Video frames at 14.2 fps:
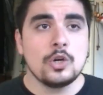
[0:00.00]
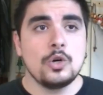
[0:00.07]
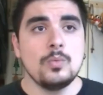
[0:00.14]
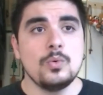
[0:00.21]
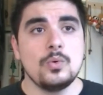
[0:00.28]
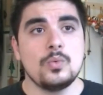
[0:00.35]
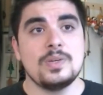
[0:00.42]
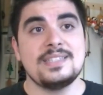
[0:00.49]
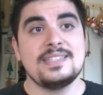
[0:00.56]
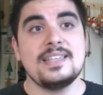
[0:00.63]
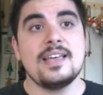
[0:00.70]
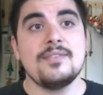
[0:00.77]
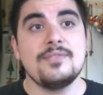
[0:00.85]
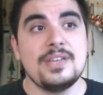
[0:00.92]
Comunque,
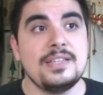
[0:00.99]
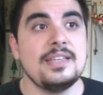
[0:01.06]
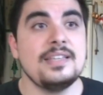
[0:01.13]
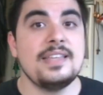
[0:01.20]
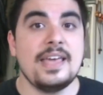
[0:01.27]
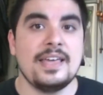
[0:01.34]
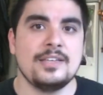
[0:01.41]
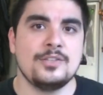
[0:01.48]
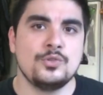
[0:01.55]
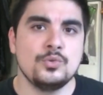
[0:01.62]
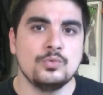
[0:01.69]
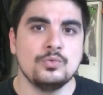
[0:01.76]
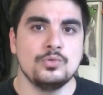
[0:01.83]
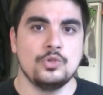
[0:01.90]
se avete idee
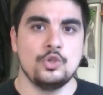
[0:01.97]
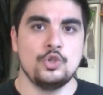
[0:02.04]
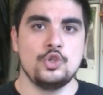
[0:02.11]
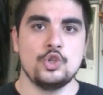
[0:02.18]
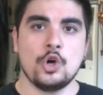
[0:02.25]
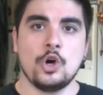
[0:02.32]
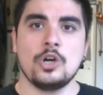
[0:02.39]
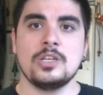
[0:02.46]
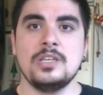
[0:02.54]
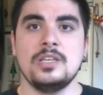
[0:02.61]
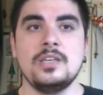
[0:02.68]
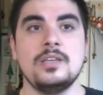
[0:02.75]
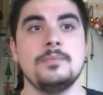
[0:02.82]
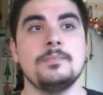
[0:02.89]
su
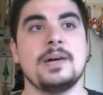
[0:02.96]
giochi,